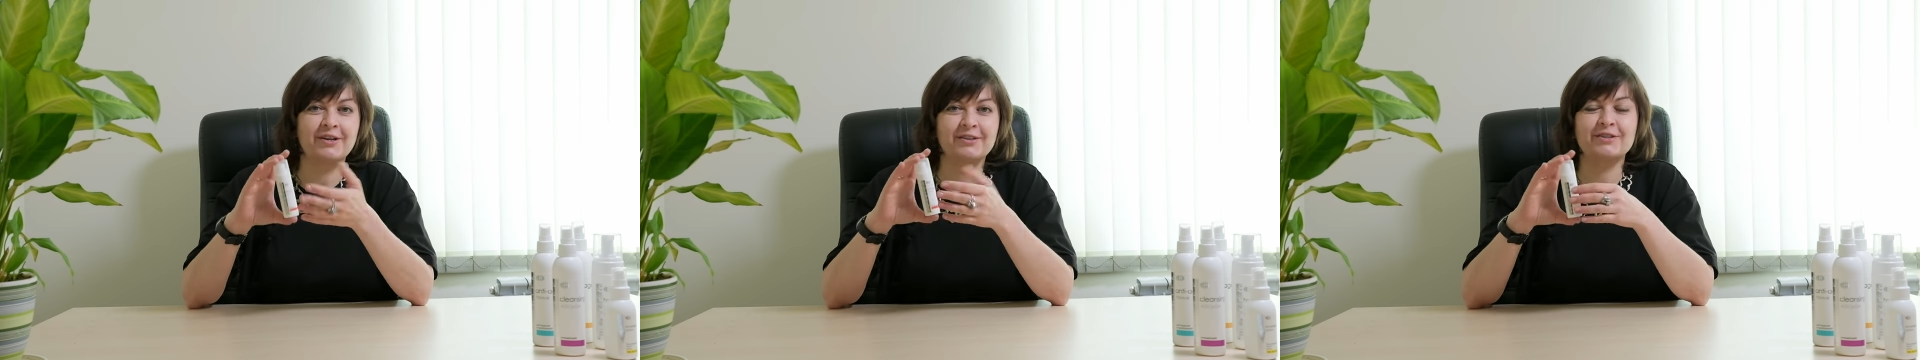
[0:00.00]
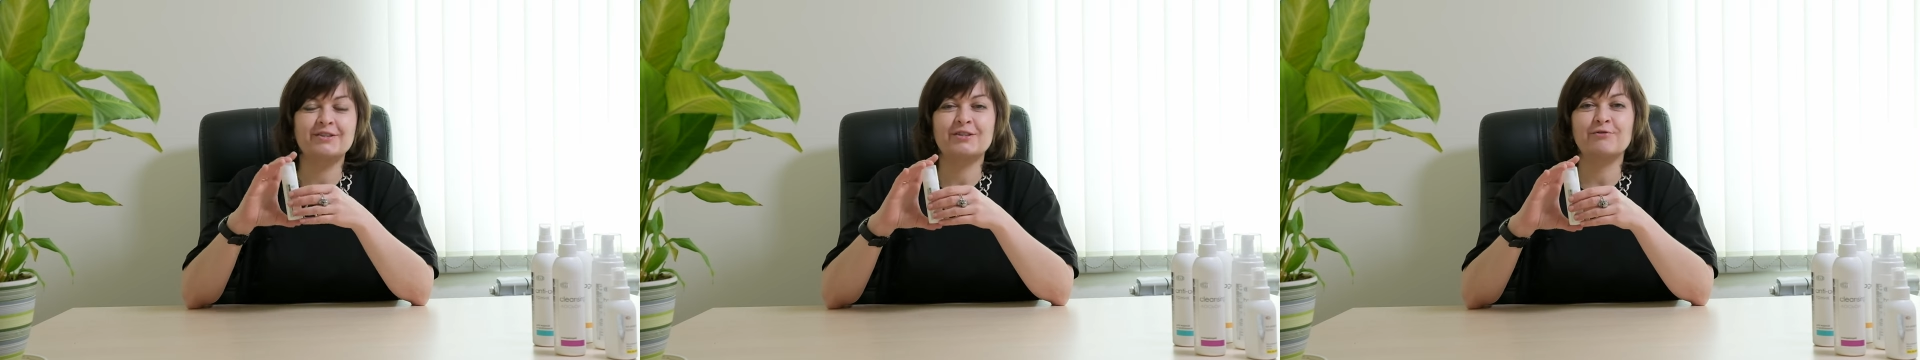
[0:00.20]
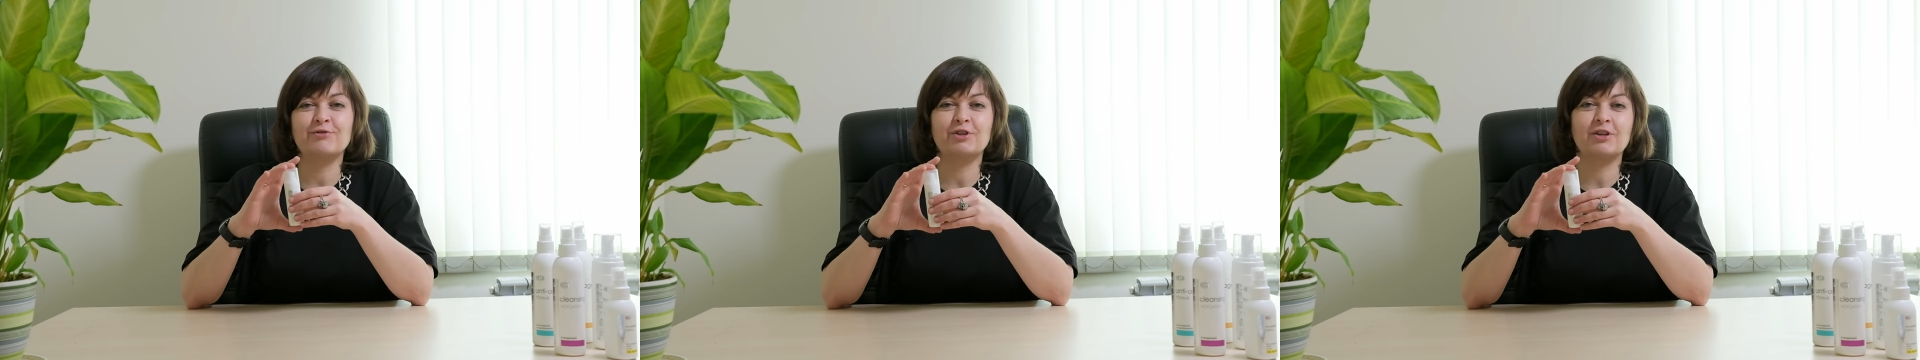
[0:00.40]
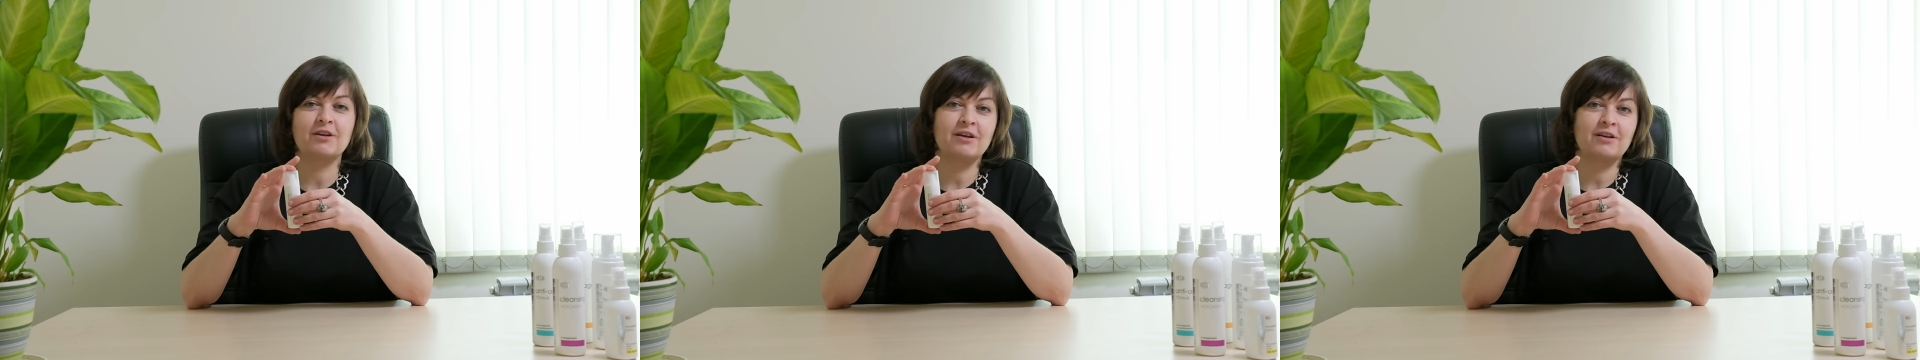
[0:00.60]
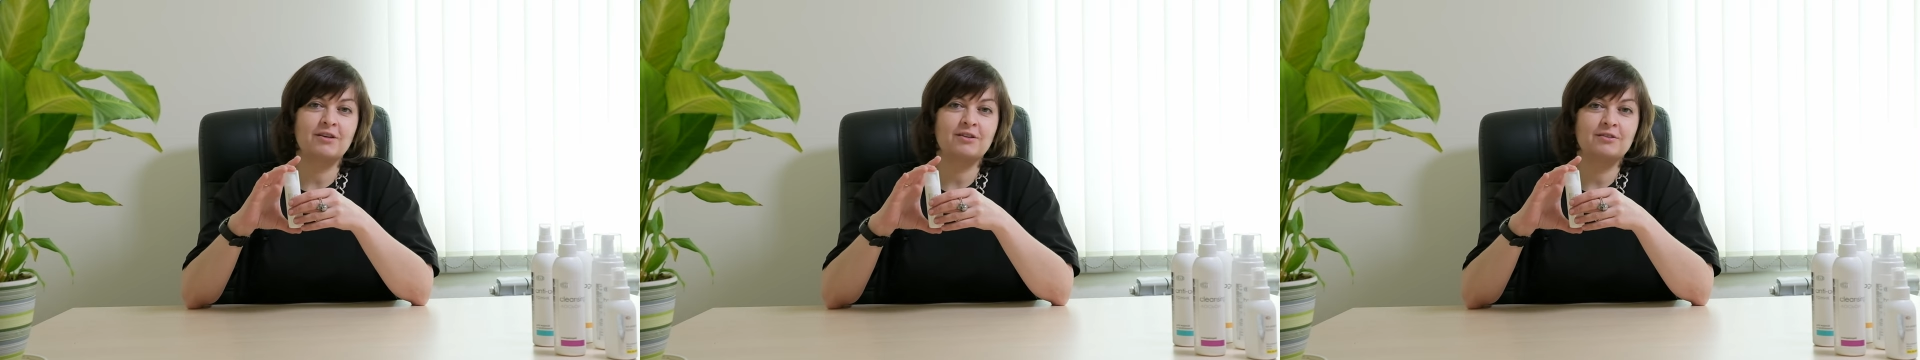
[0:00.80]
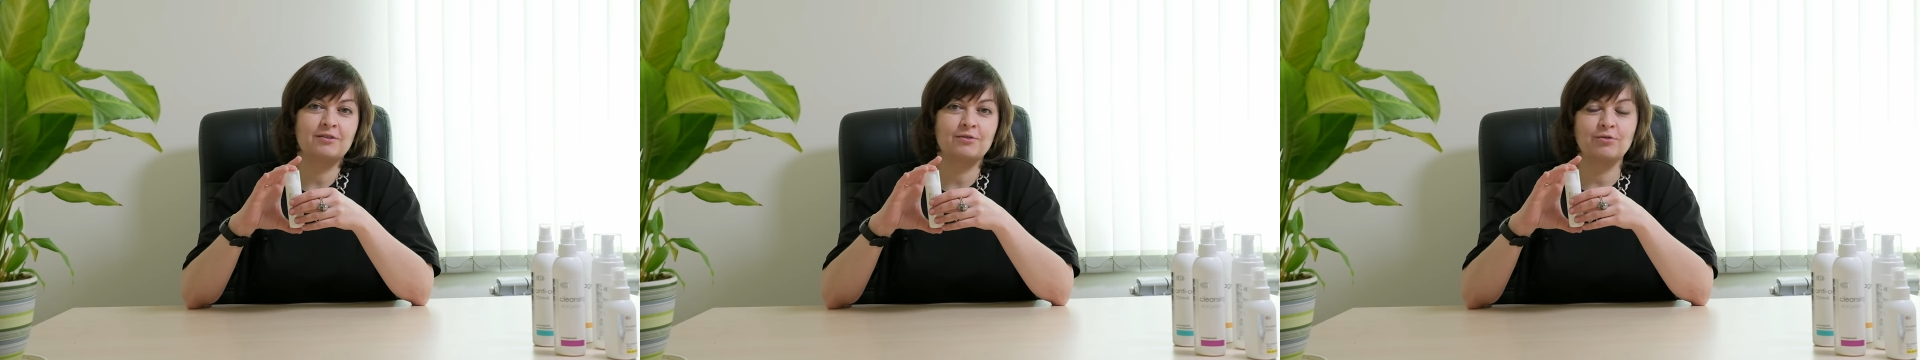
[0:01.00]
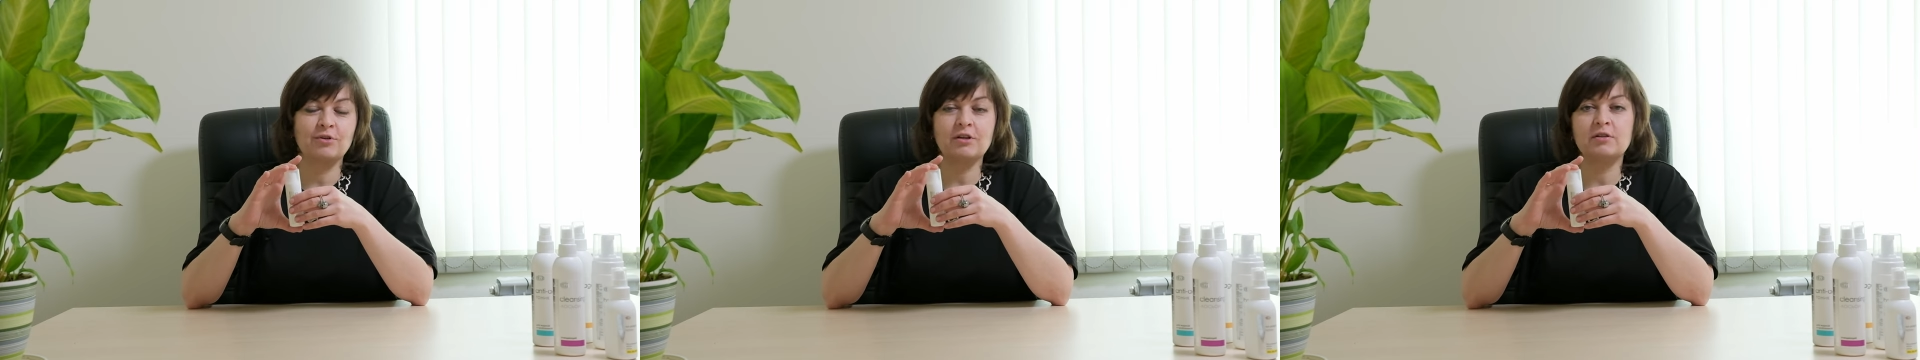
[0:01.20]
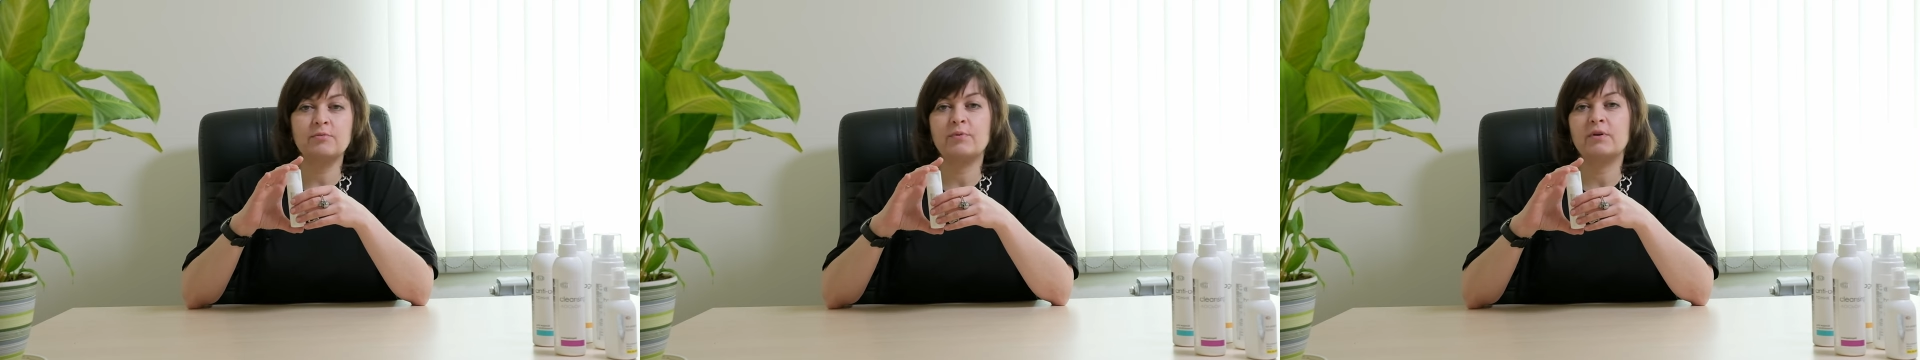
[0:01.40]
этой сыворотки каких-то
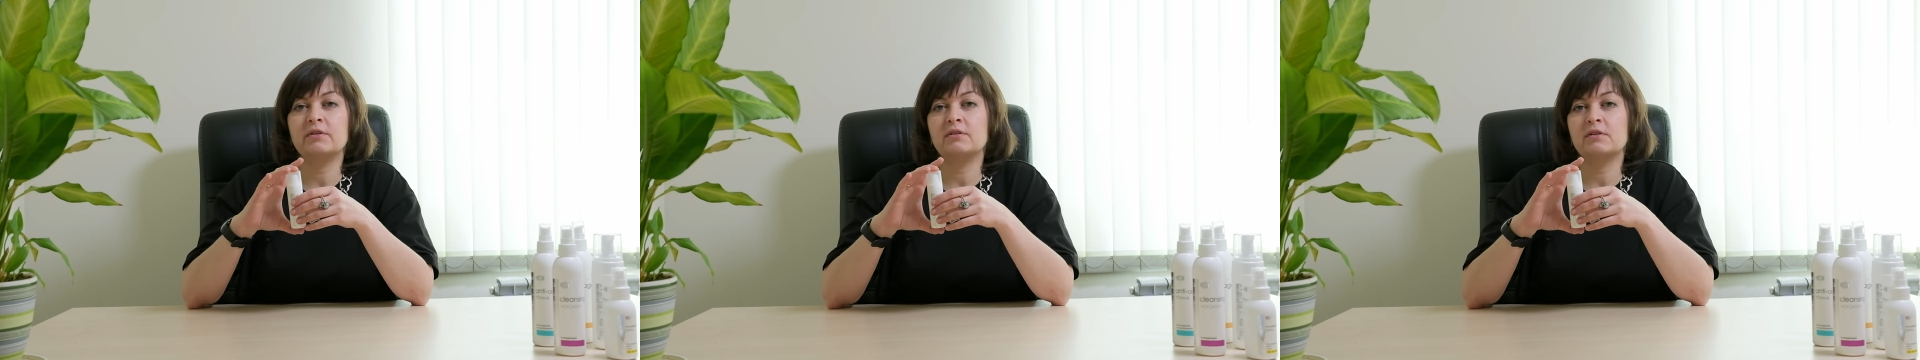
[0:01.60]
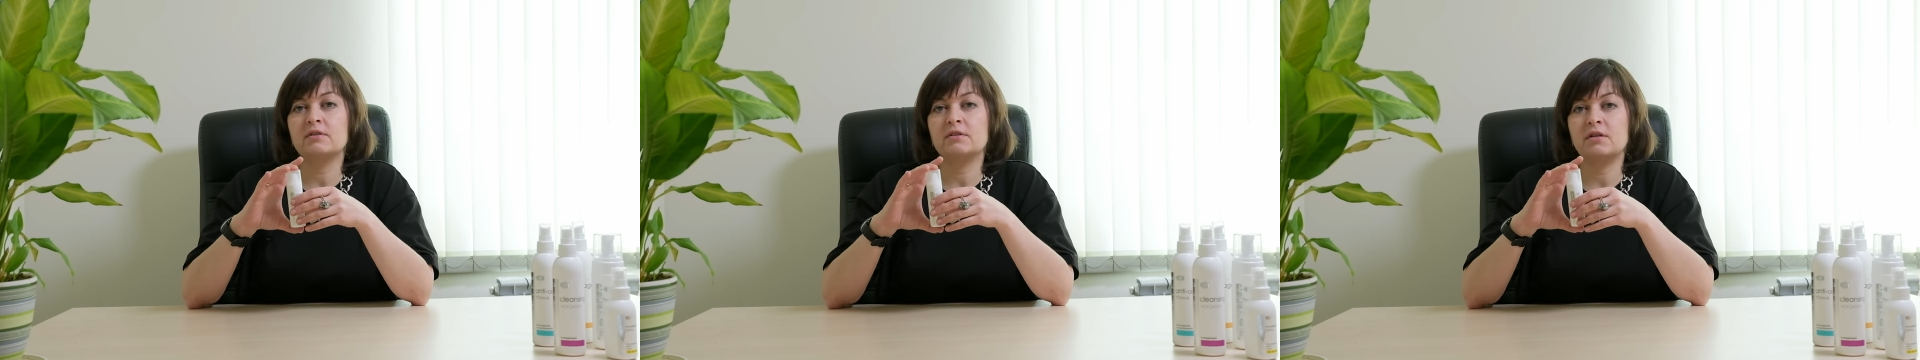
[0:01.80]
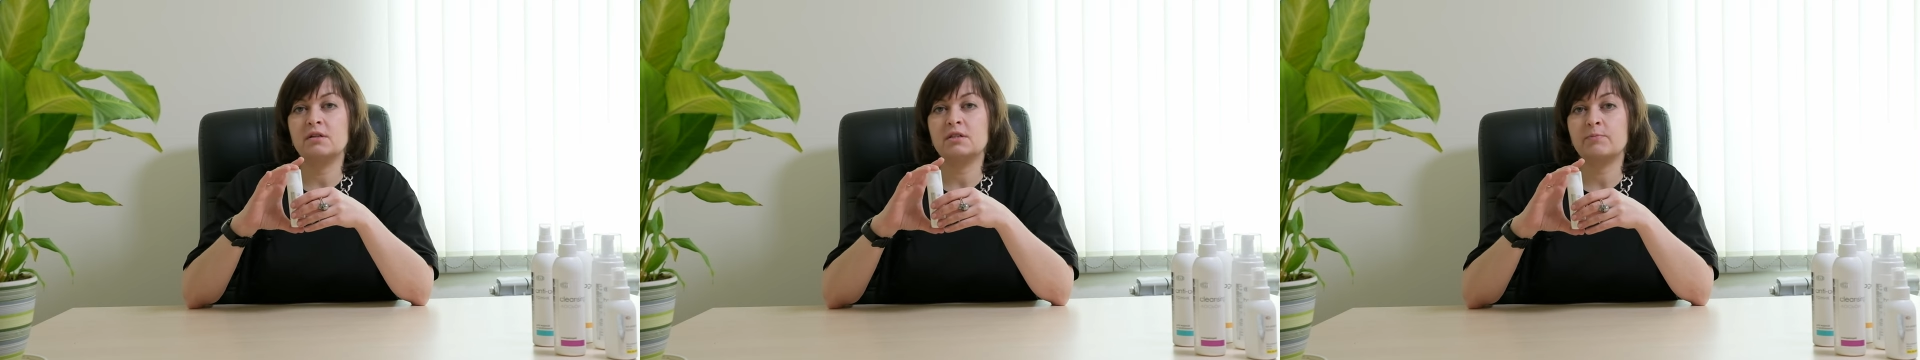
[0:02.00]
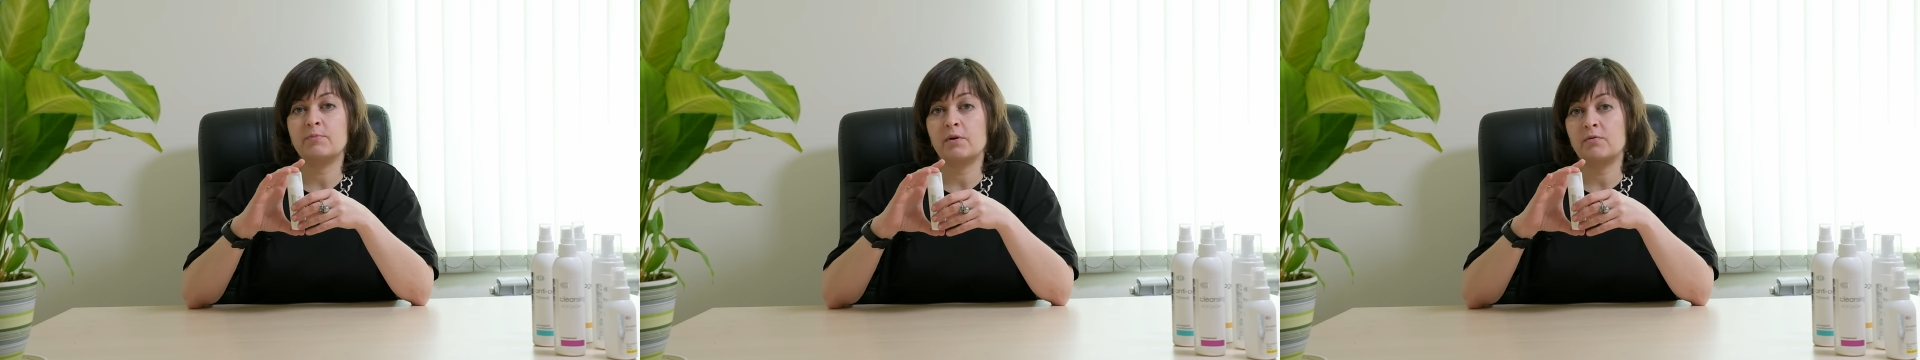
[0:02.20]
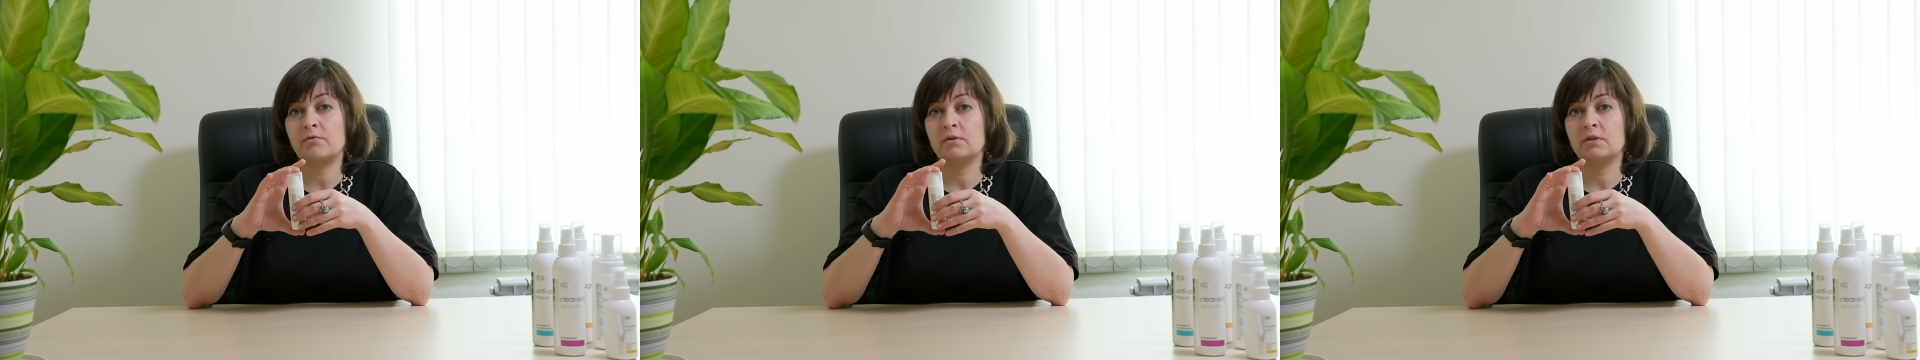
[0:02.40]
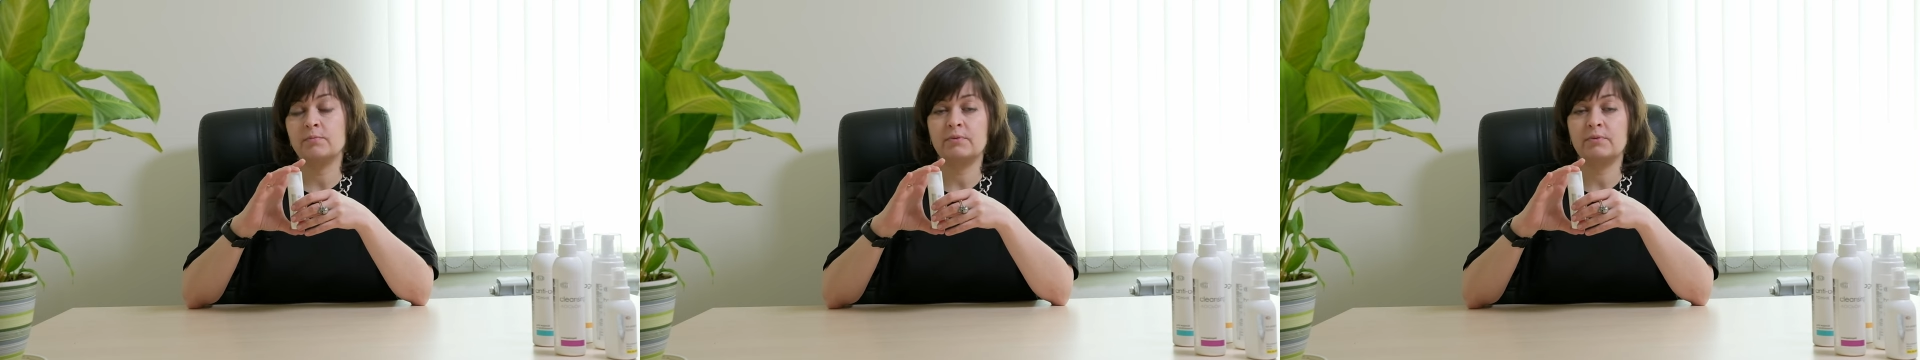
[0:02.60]
других дополнительных средств спокойно,